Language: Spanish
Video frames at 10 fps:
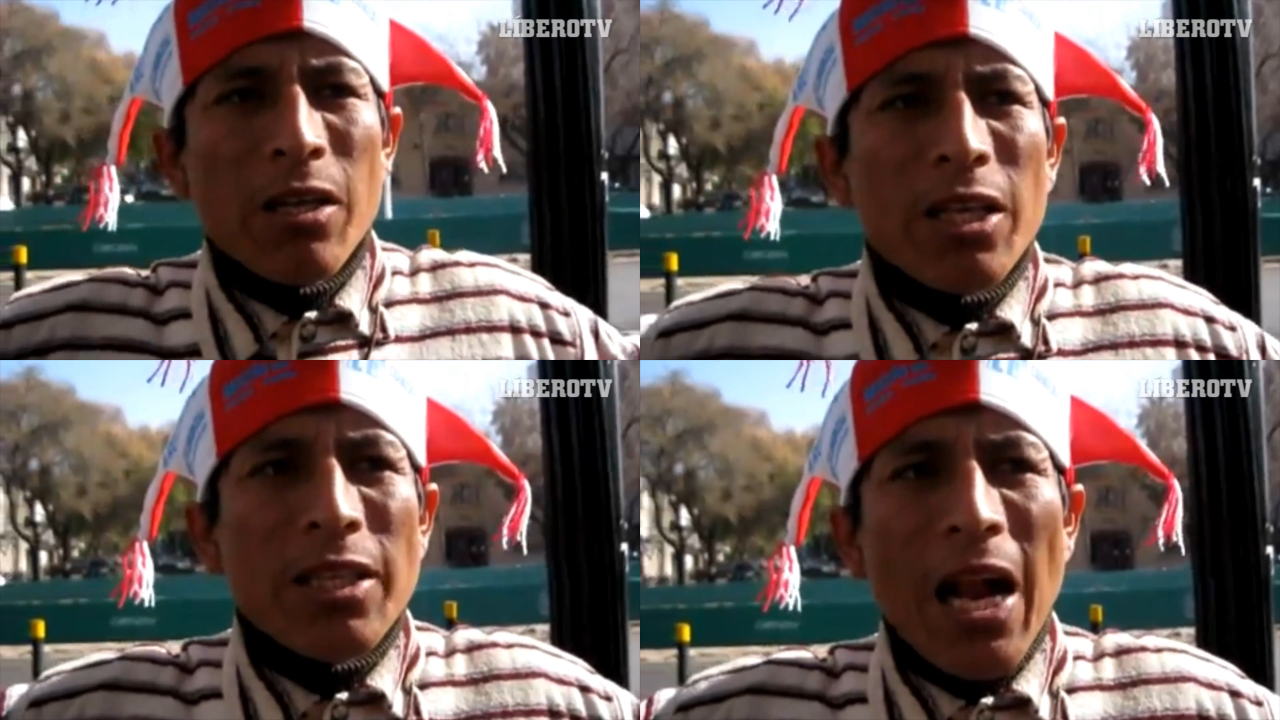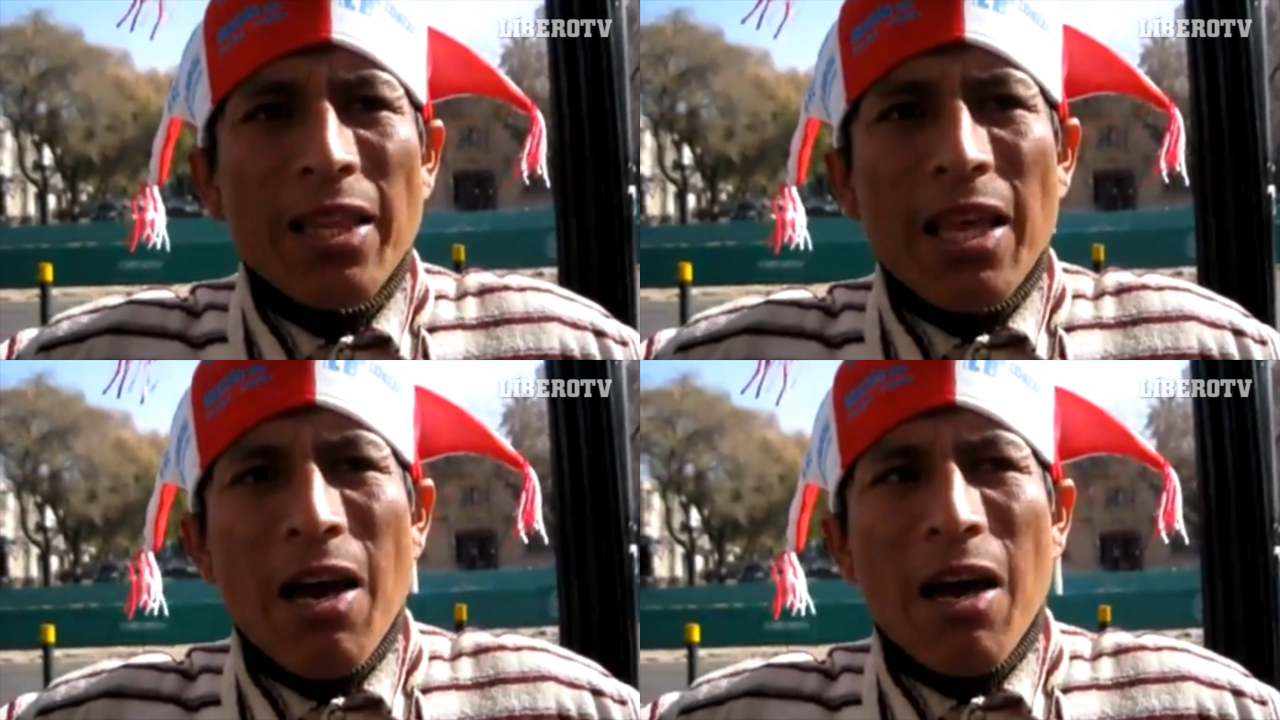de
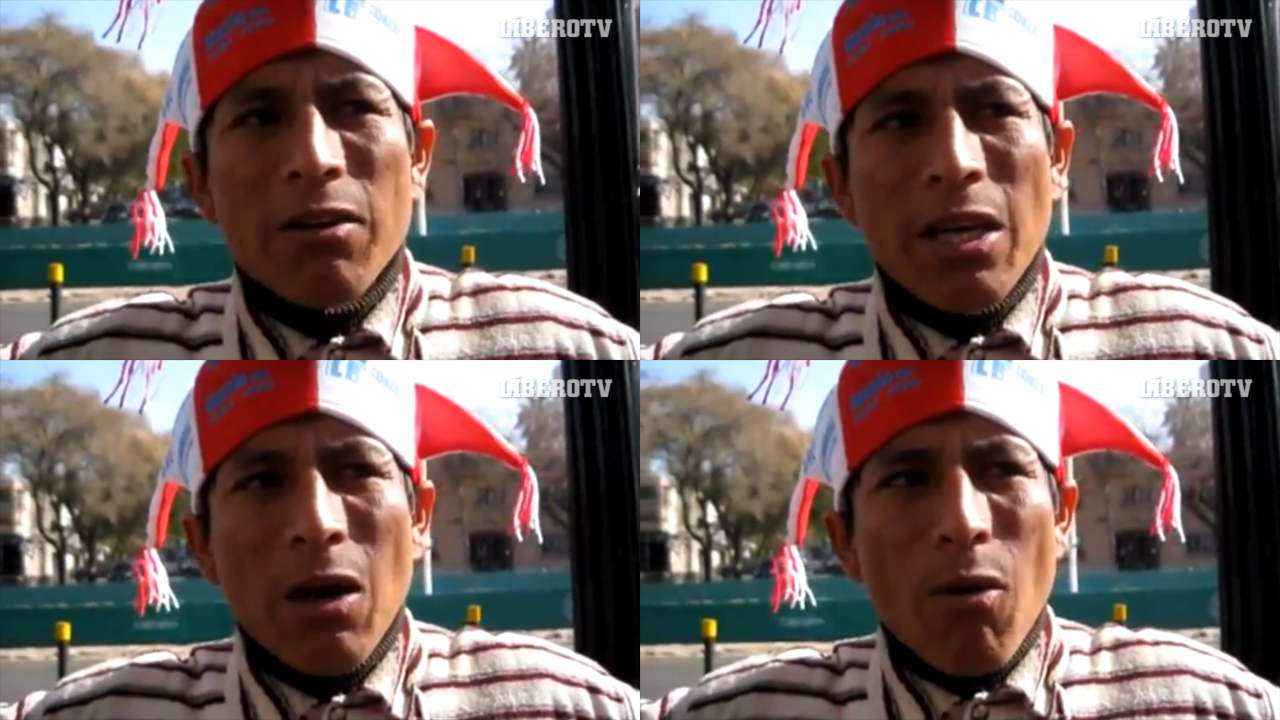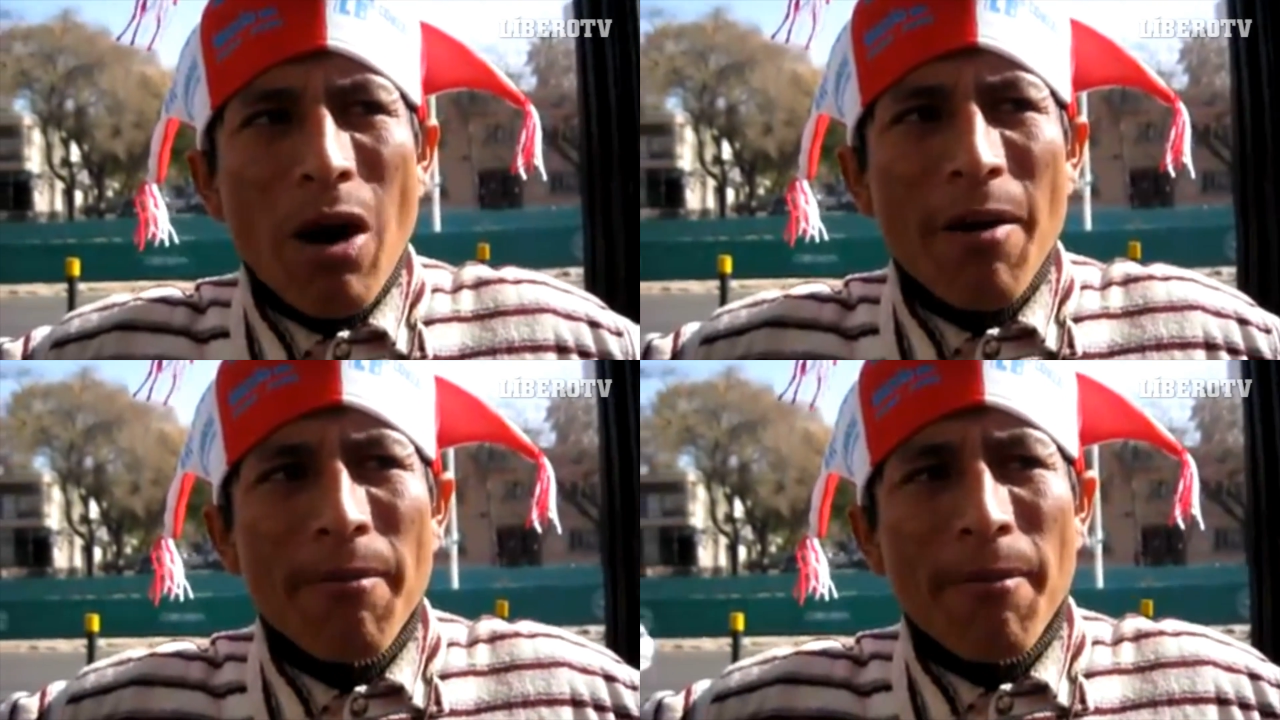Salta, a San
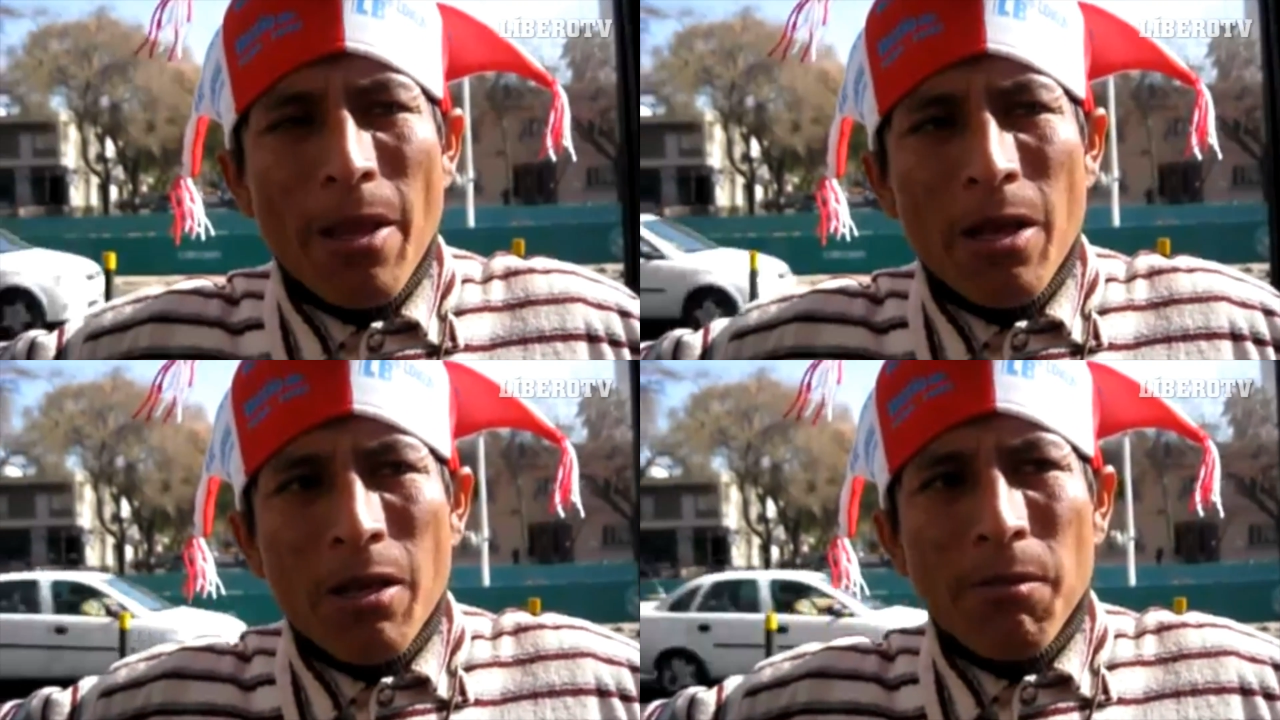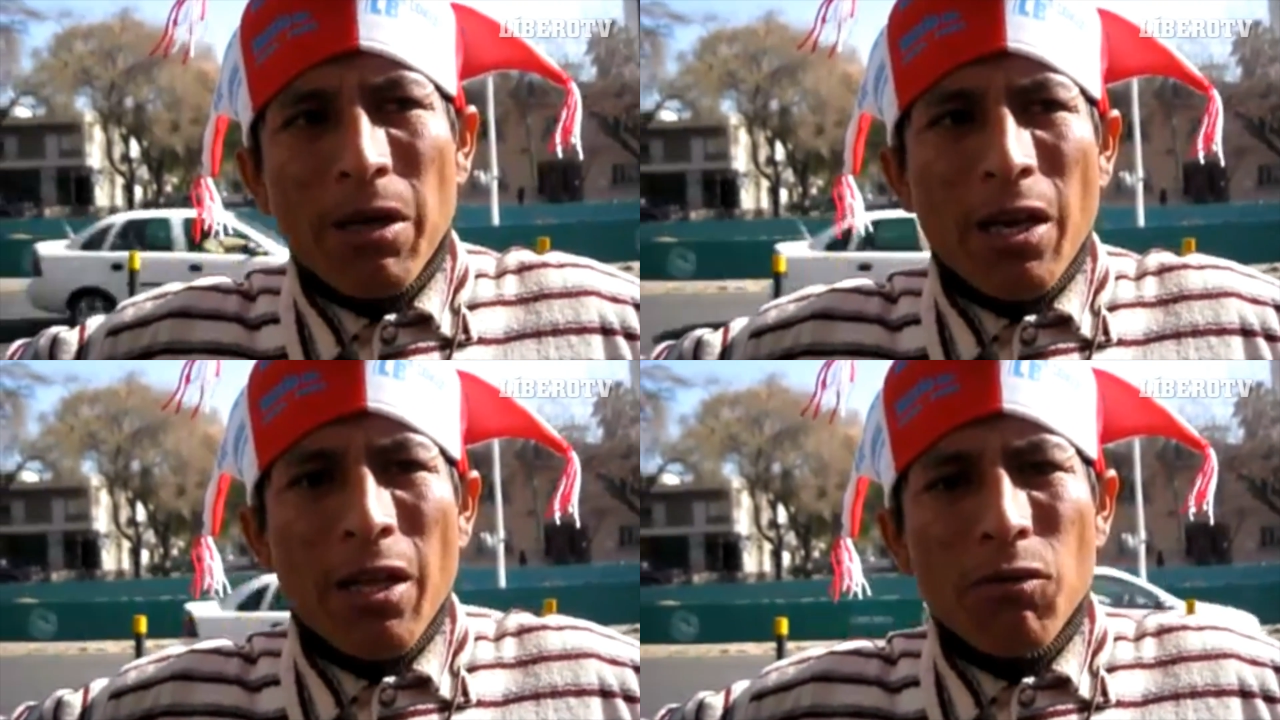Juan, me
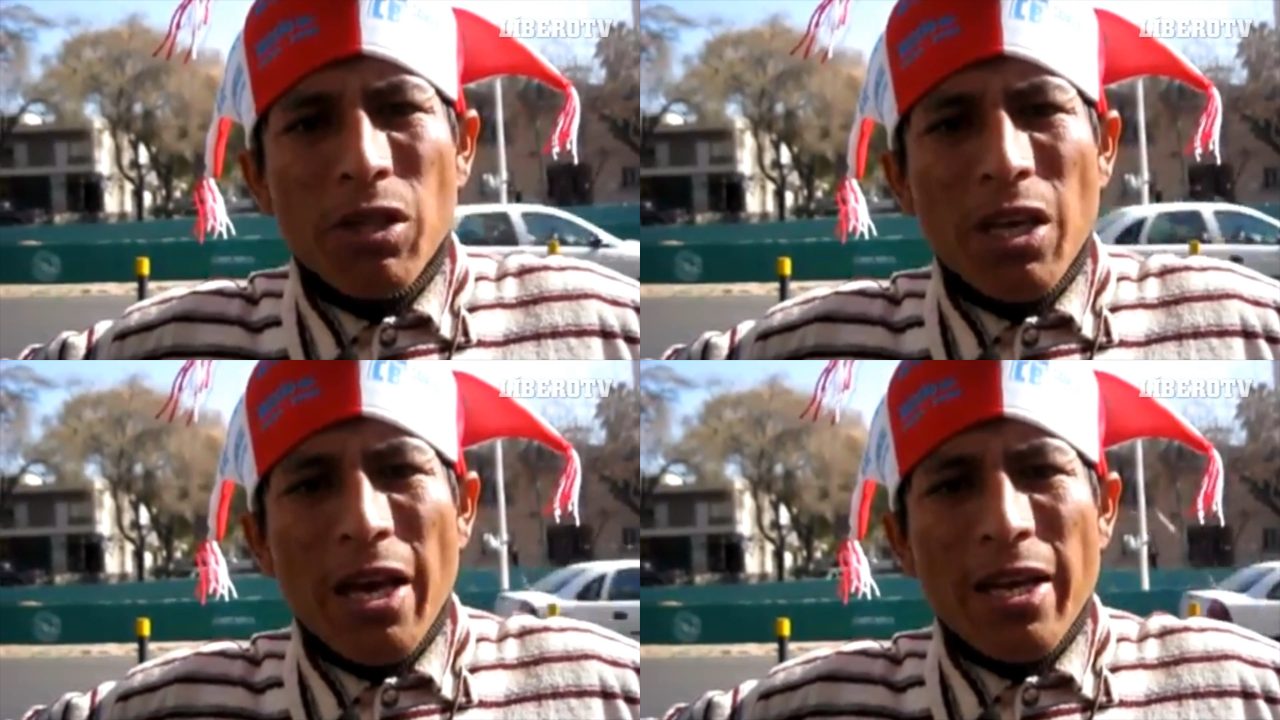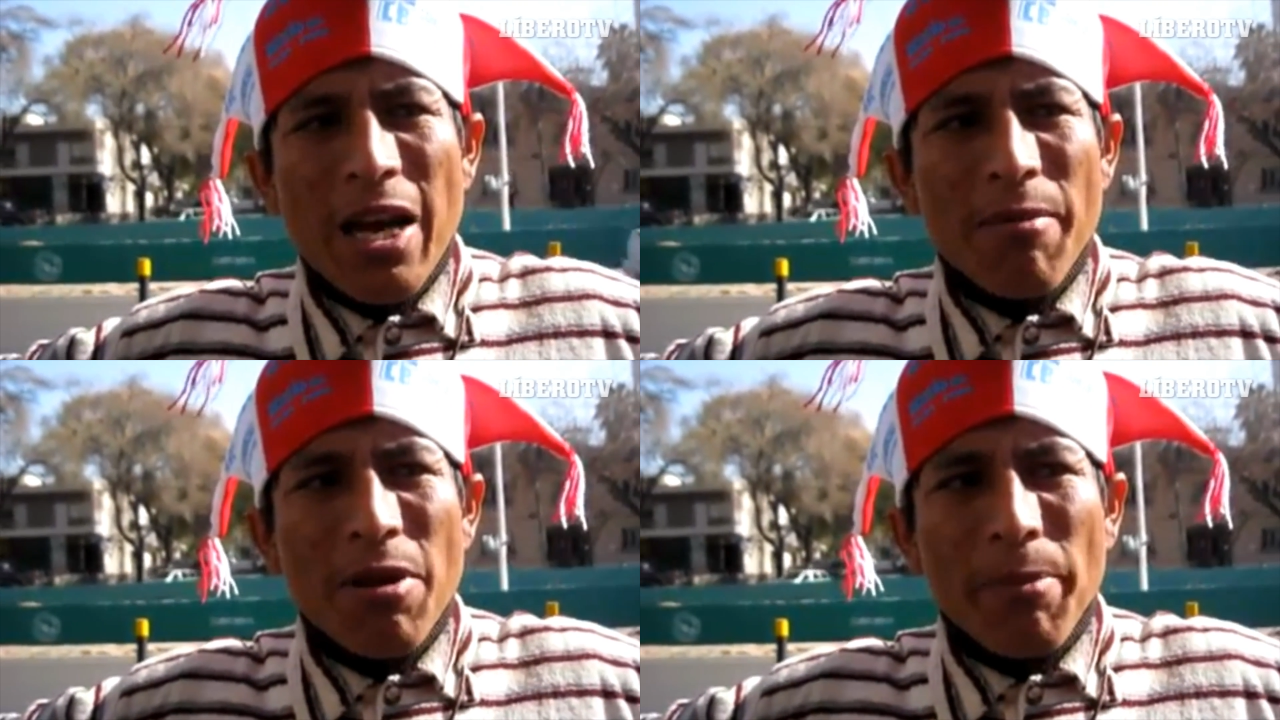quedé un día
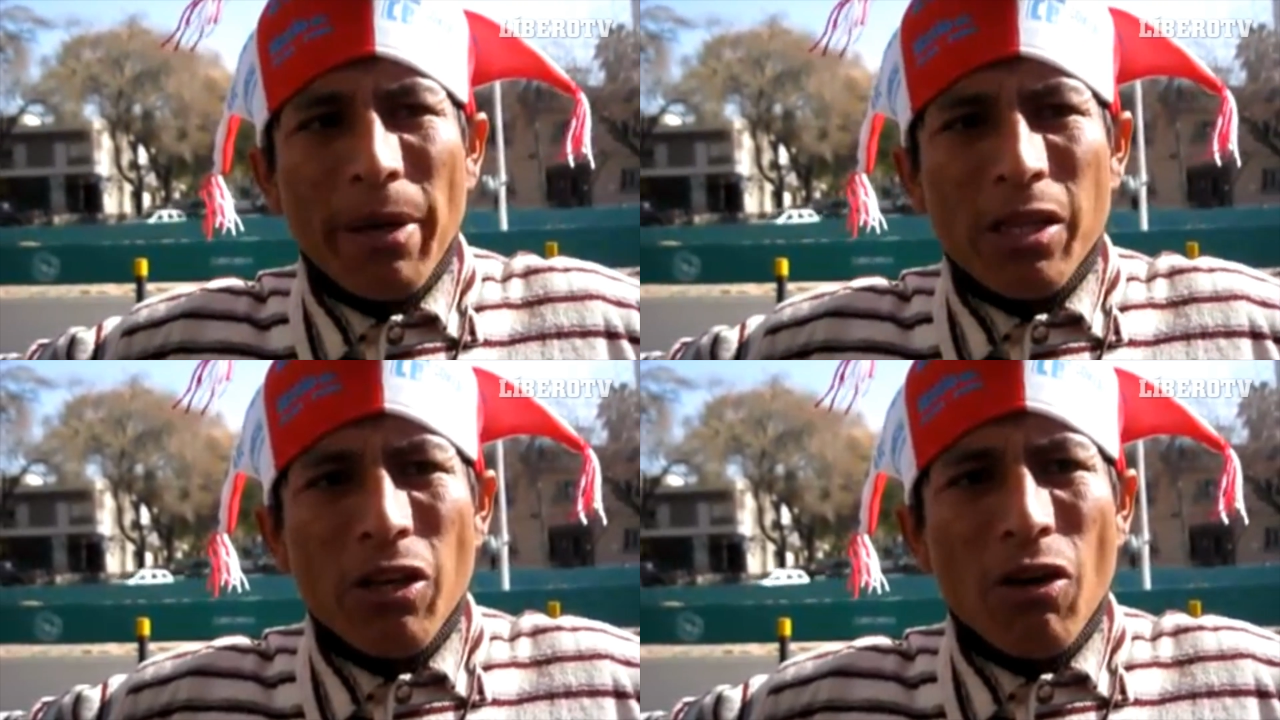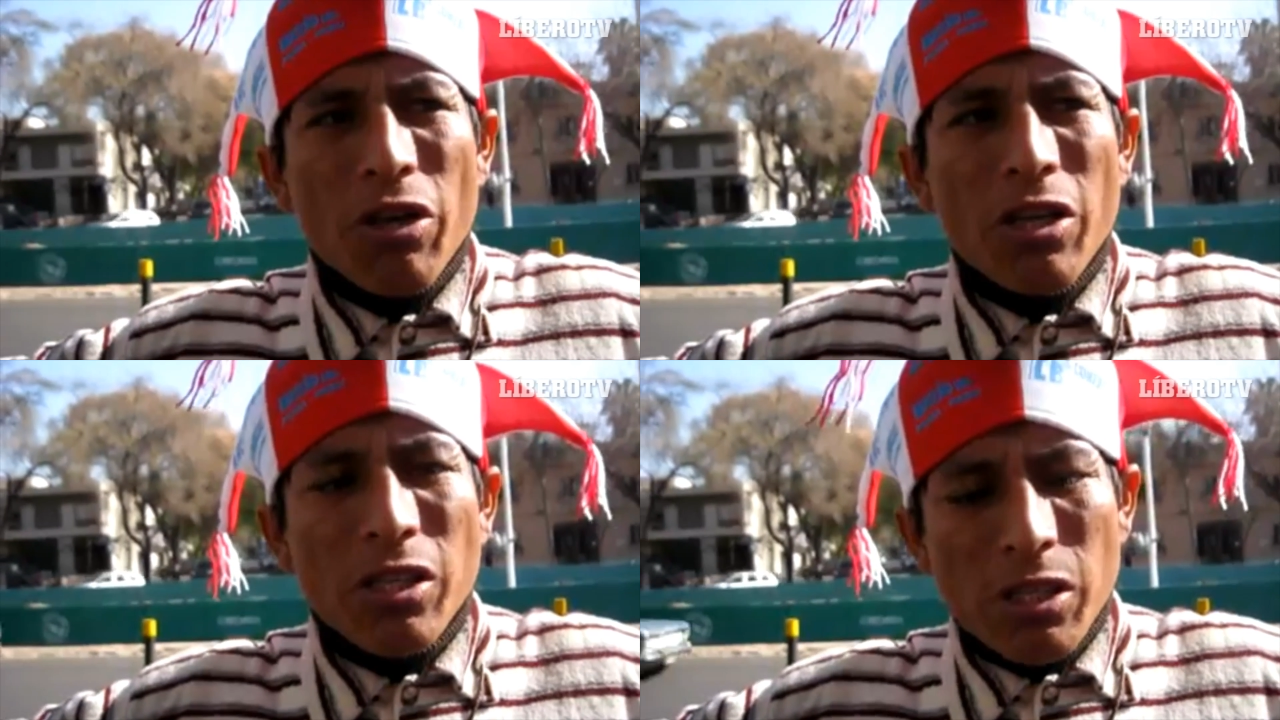allá, vi el partido
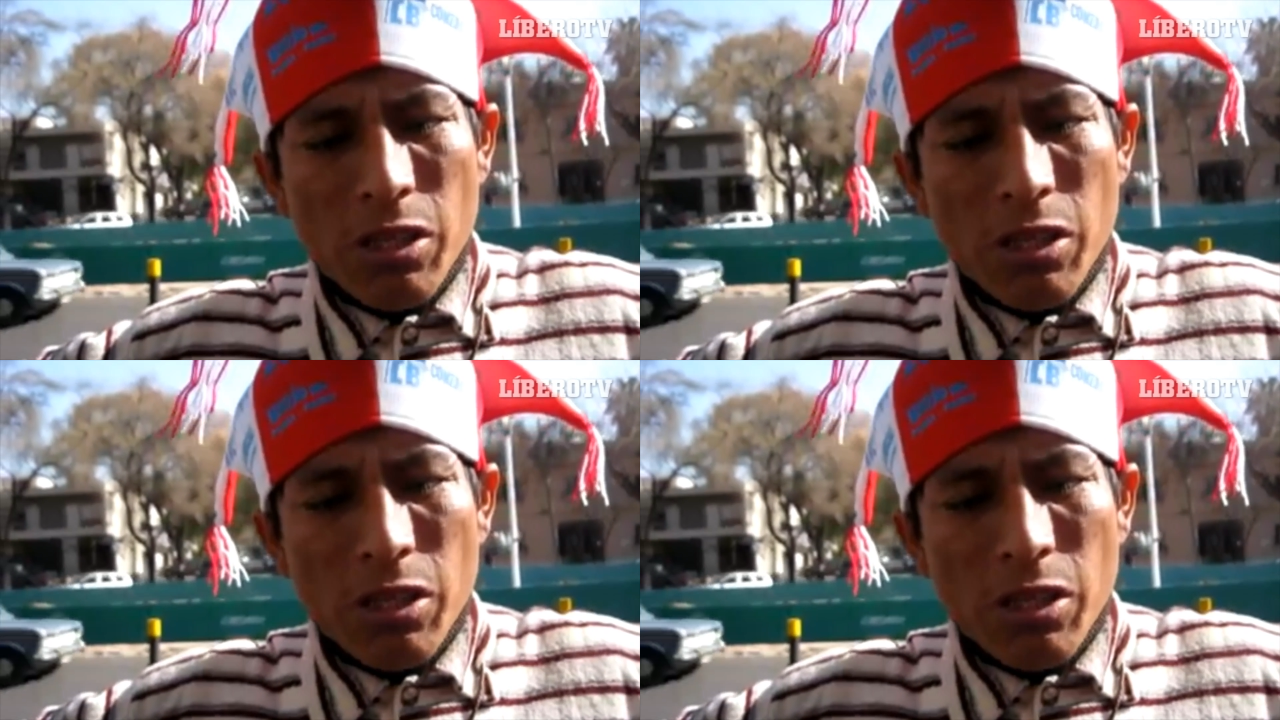y,